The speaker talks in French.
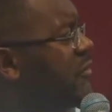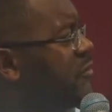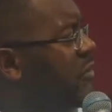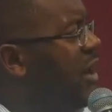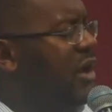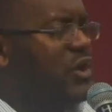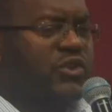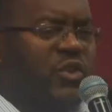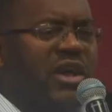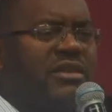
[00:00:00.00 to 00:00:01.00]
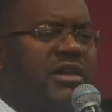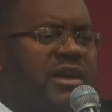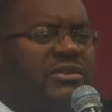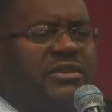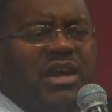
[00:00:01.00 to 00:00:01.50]
Hein, lorsqu'on entend
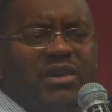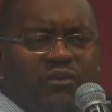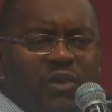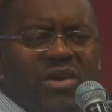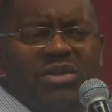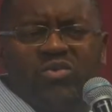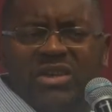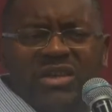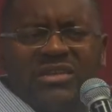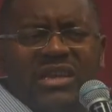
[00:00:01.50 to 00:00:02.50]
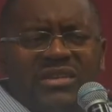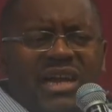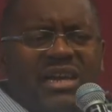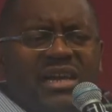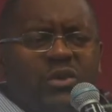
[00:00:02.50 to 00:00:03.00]
ce genre de voix, on dit oui, ça, ça a
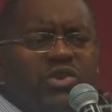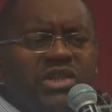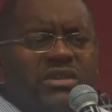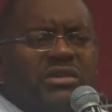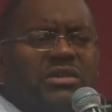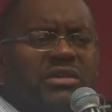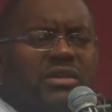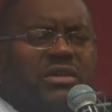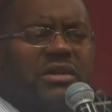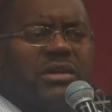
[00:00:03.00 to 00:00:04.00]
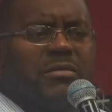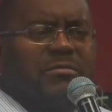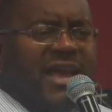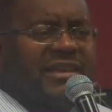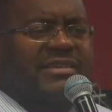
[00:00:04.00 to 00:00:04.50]
l'air logique.
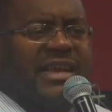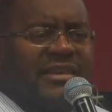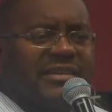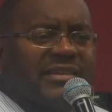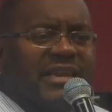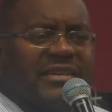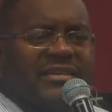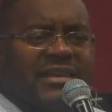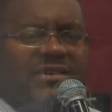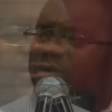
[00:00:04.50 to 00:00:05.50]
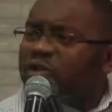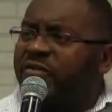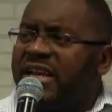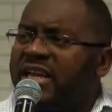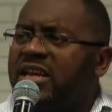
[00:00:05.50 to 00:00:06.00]
Mais tu, vas
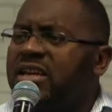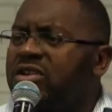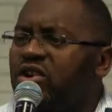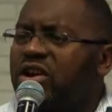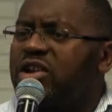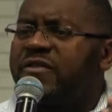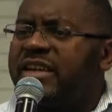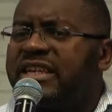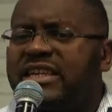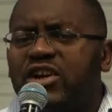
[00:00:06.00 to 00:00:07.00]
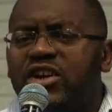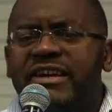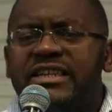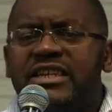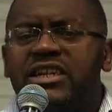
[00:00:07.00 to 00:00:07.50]
dire, quelqu'un va
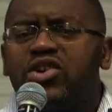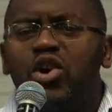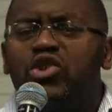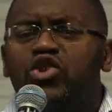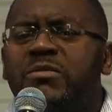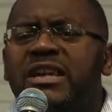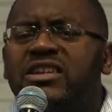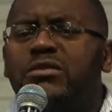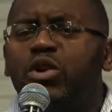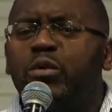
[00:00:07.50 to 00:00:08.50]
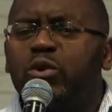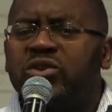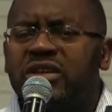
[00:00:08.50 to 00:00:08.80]
te dire que non, Dieu m'a dit de me reposer.